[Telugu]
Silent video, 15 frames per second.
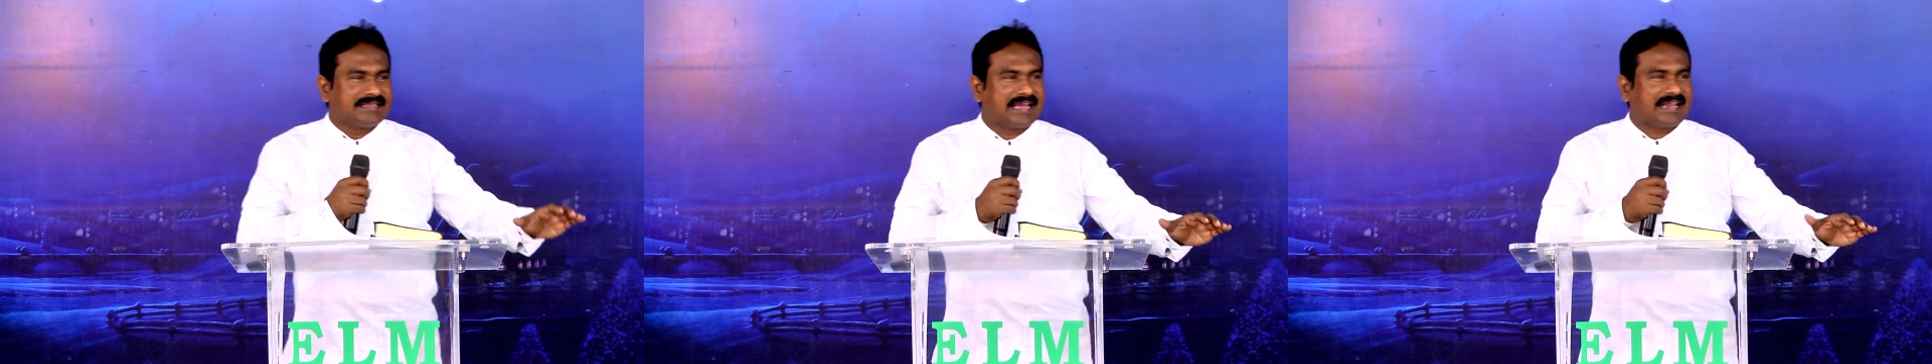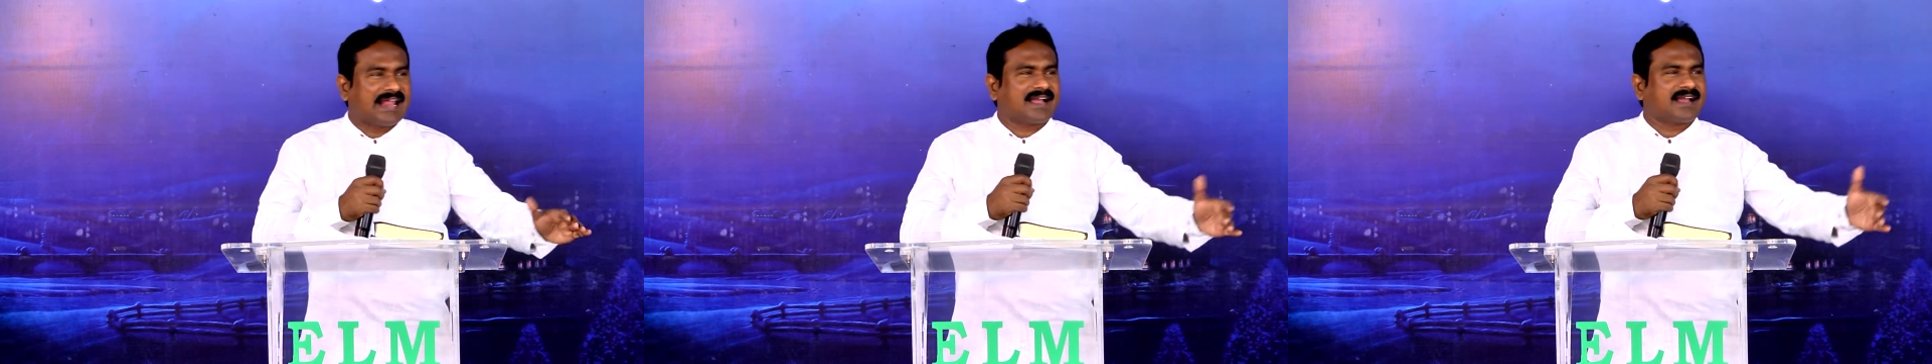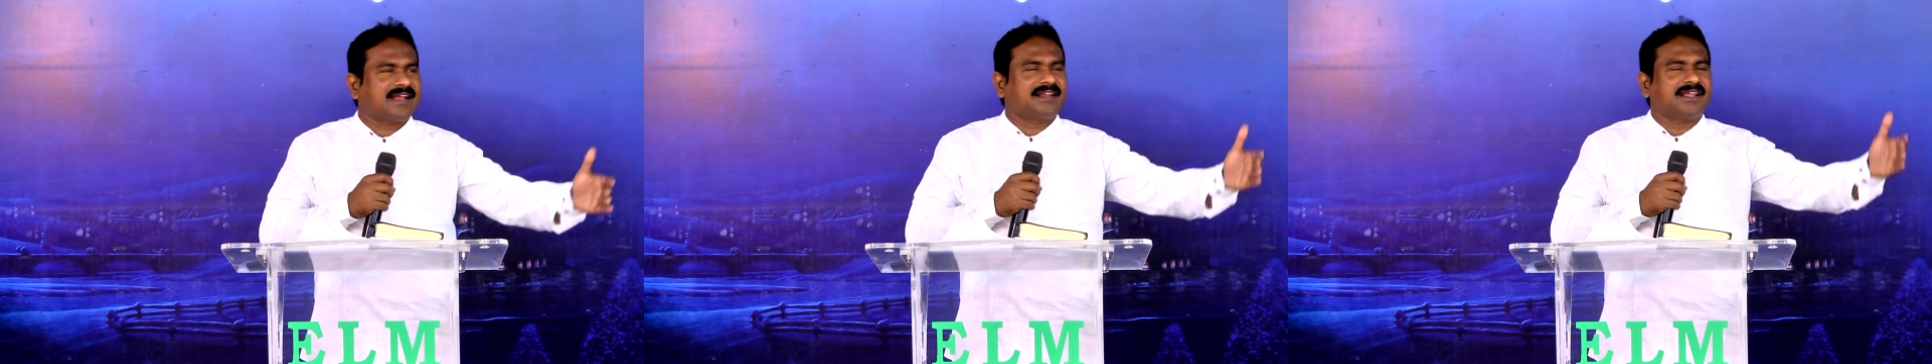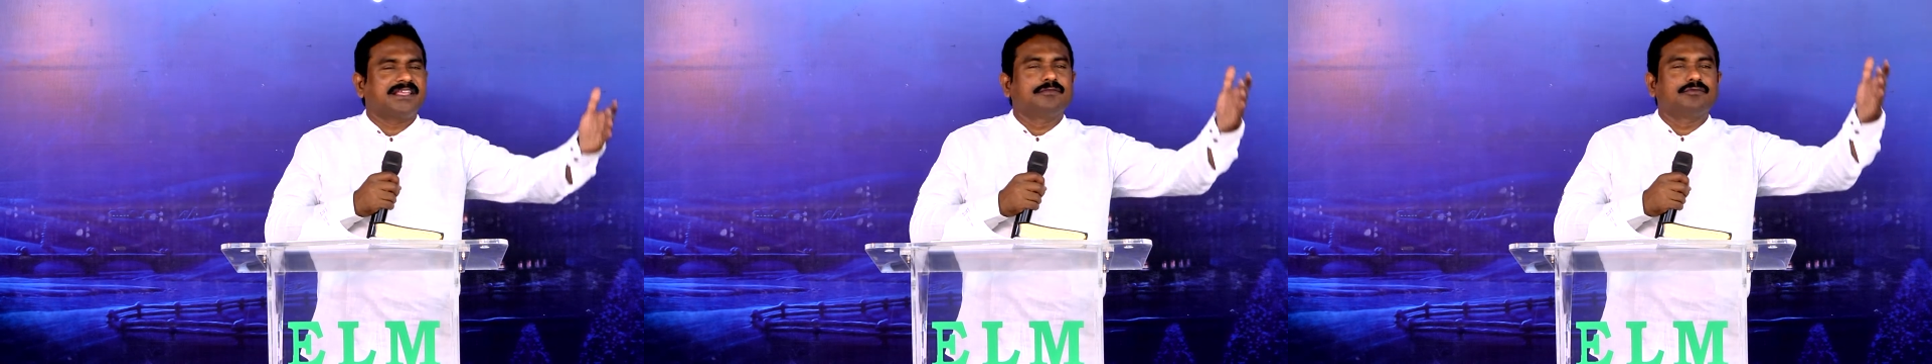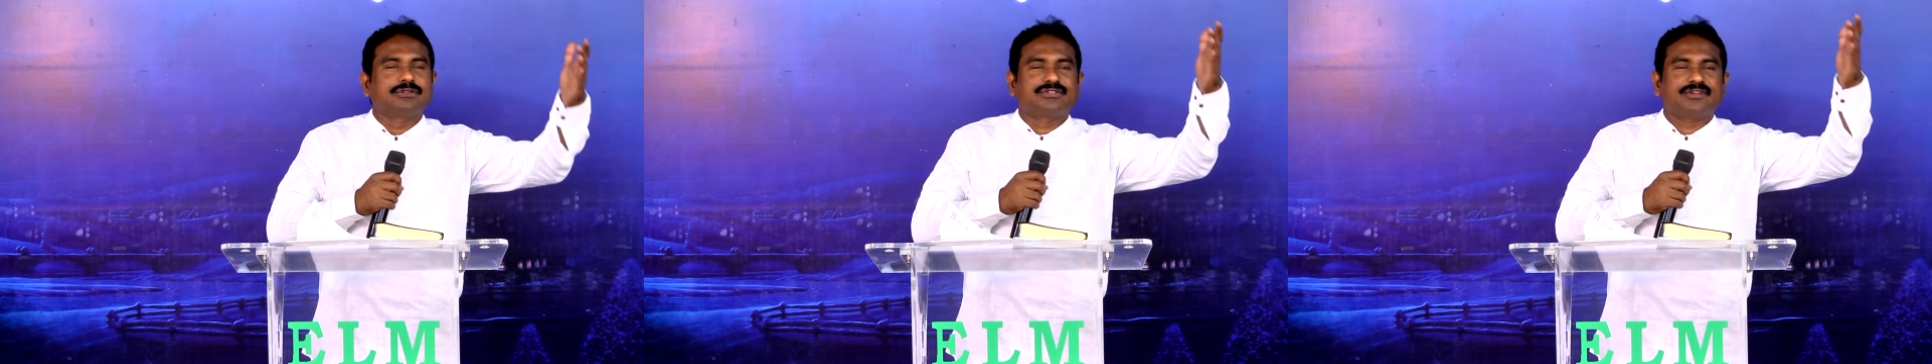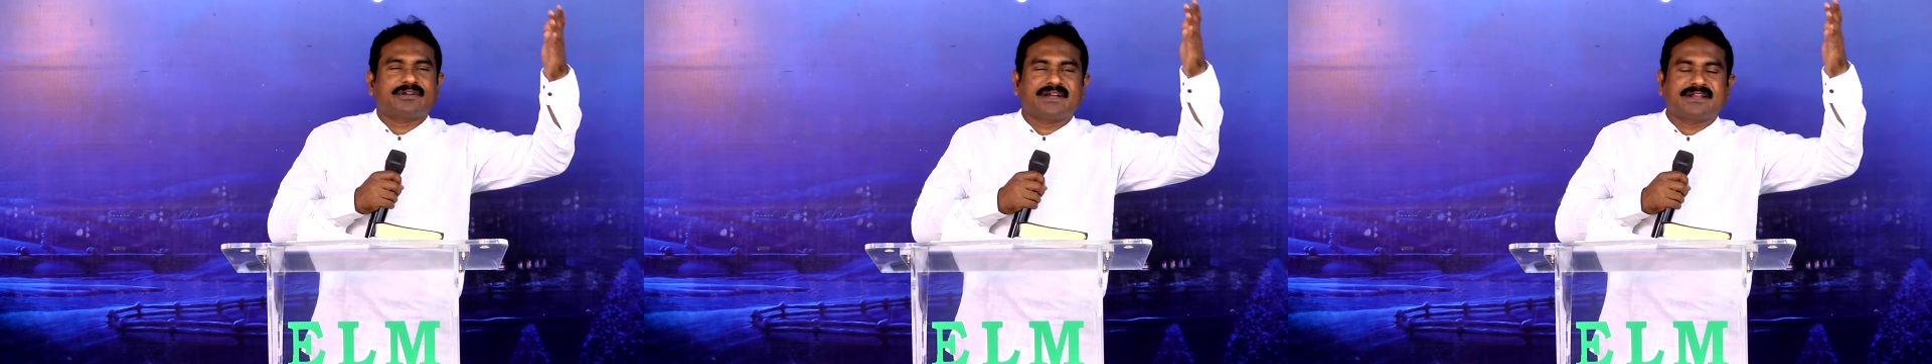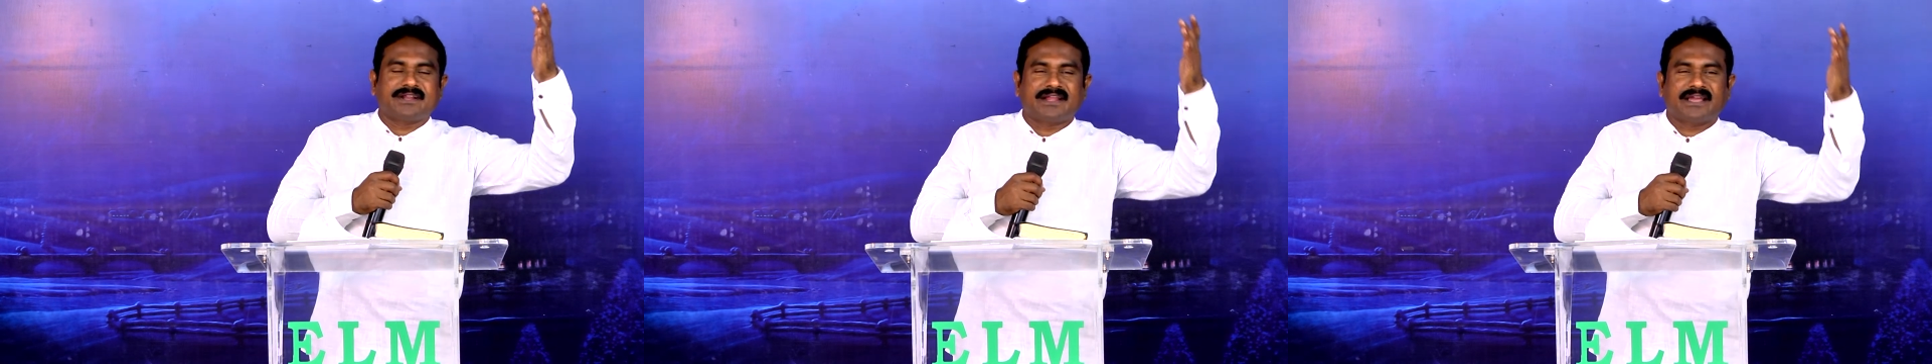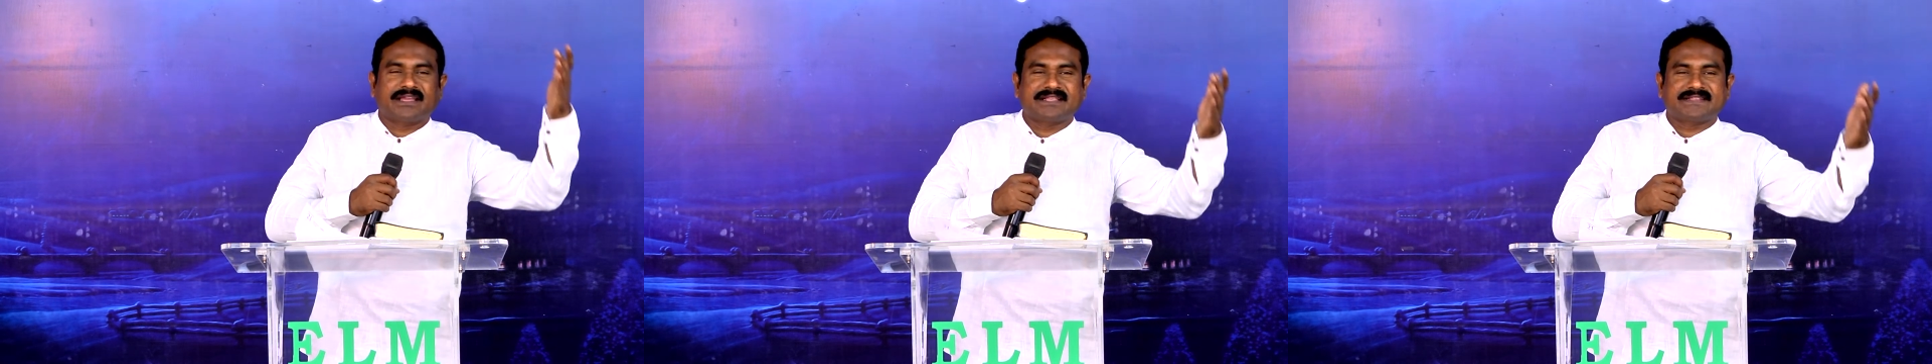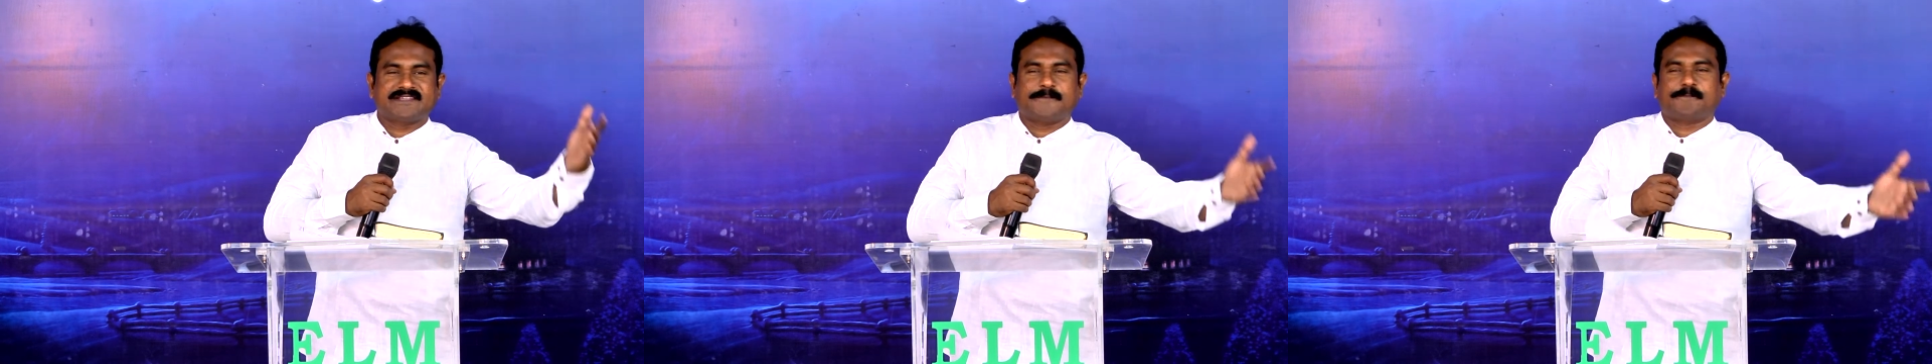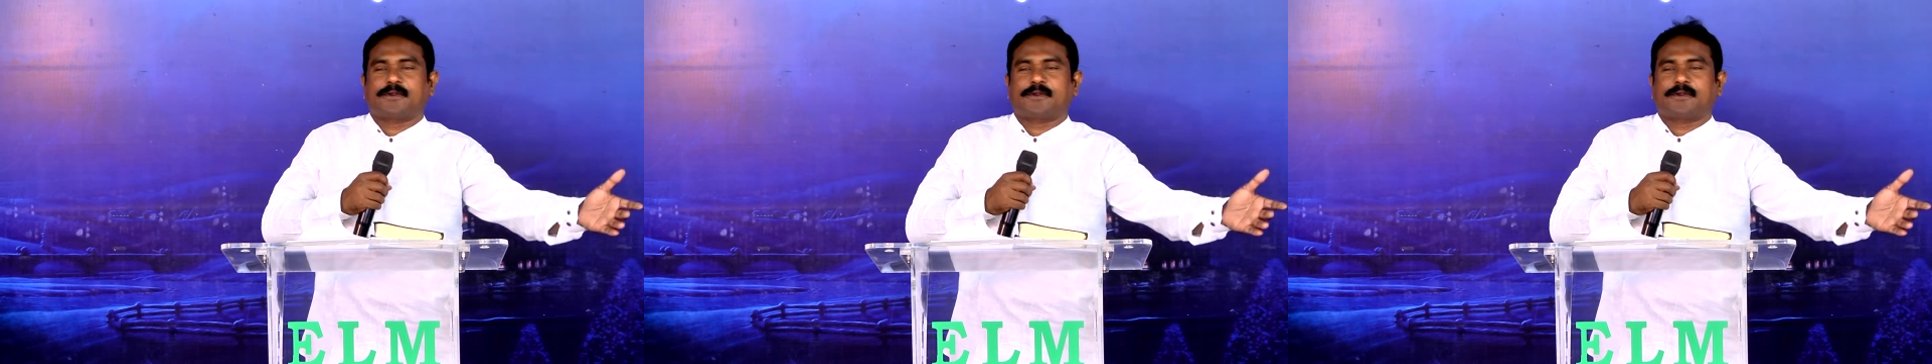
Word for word: ఎలాగైనా ఈ ఉద్యోగాన్ని నాకు ఇచ్చే